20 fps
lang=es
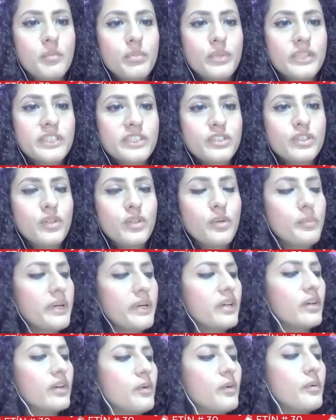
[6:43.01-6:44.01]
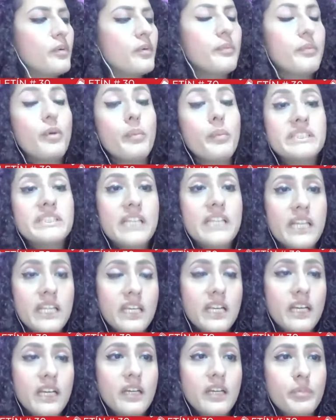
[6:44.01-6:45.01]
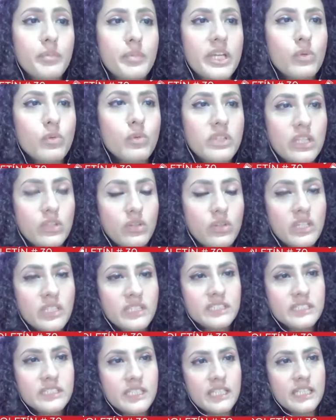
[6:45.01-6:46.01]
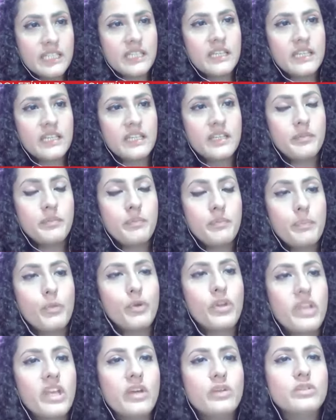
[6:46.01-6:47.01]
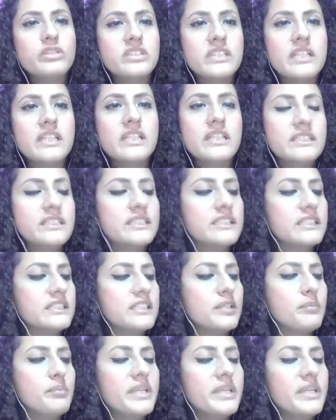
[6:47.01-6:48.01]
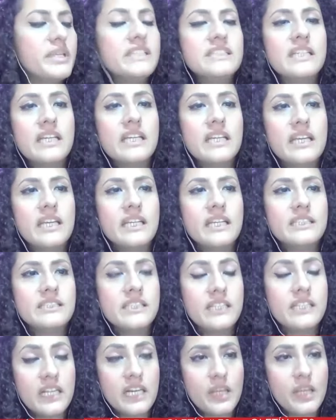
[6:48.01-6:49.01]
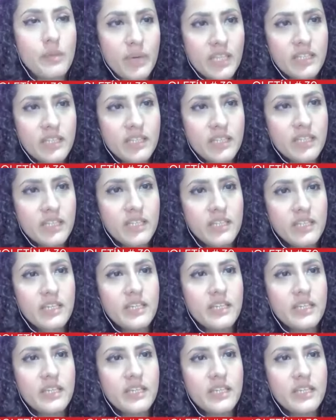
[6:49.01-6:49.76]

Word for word: Pues yo comenzaría preguntándoles eh, por qué ustedes se este, piensan que es relevante